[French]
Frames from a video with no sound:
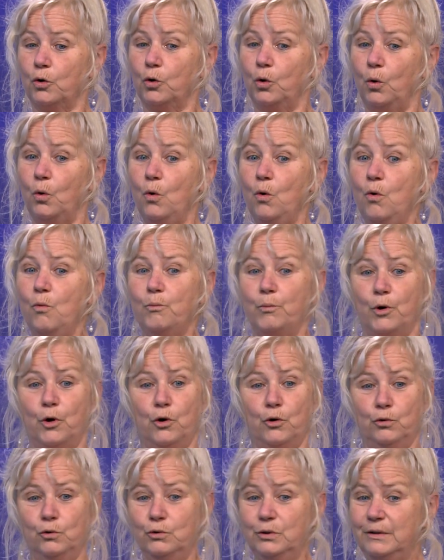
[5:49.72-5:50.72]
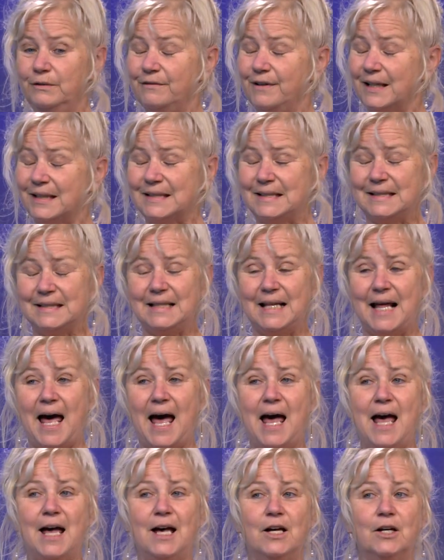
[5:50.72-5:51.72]
groupes euh,
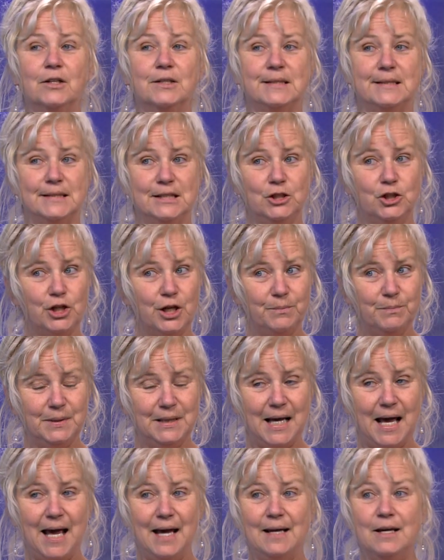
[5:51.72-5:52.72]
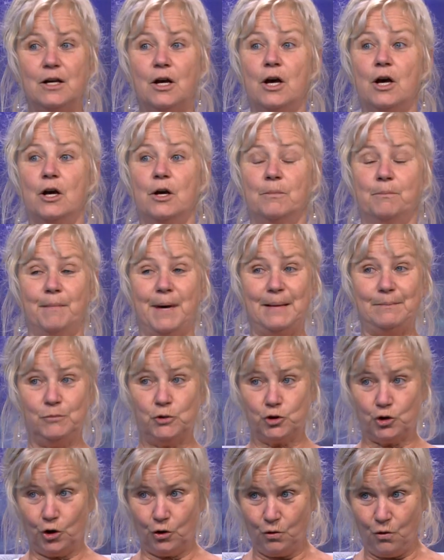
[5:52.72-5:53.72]
universitaires, cégepiens, même
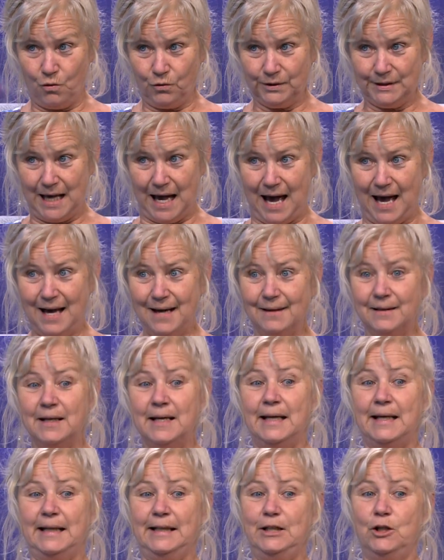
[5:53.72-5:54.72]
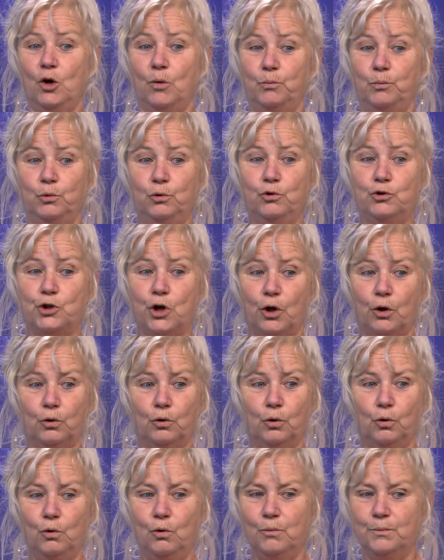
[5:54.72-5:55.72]
secondaires, et il y a plusieurs
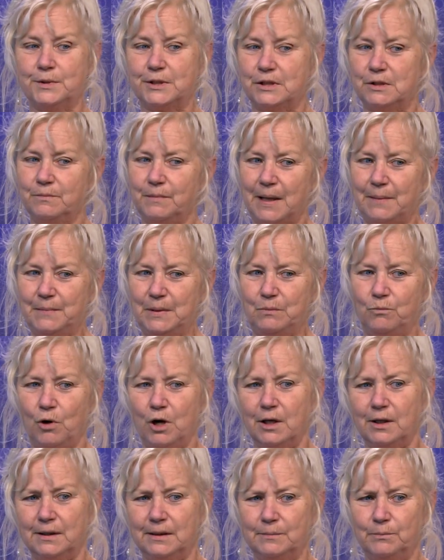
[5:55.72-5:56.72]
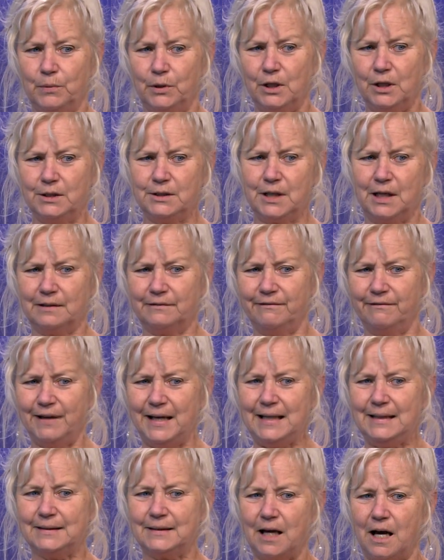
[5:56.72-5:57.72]
groupes, si ma mémoire est bonne, entre 20
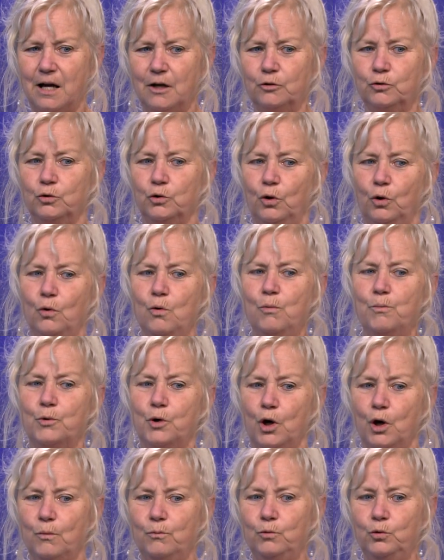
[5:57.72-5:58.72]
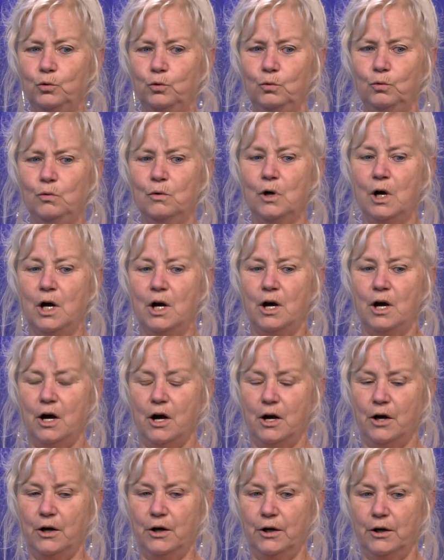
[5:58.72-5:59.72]
et 30 groupes comme nous,
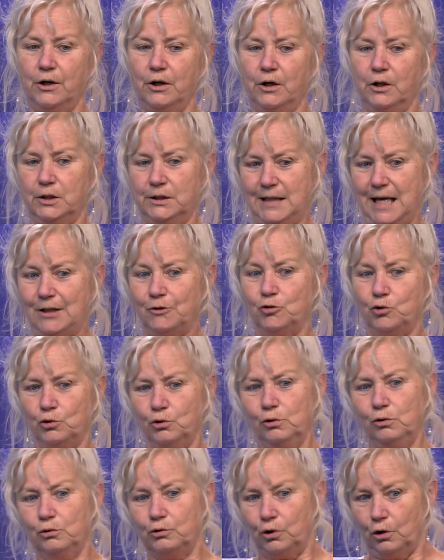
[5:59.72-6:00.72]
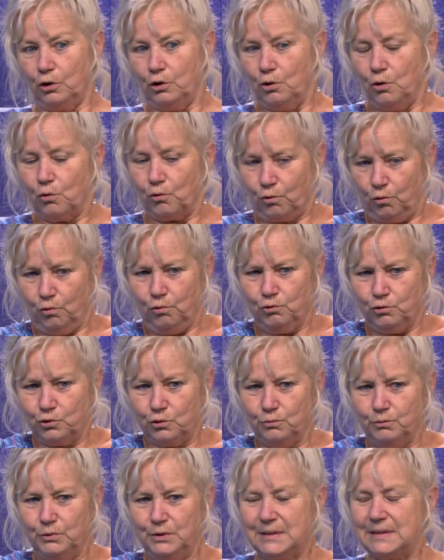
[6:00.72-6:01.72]
euh, d'adultes locaux
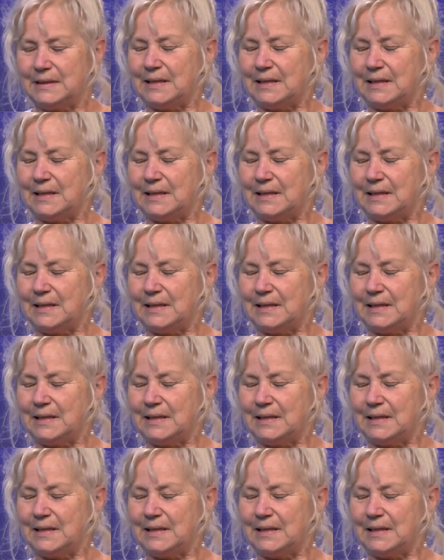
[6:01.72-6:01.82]
d'une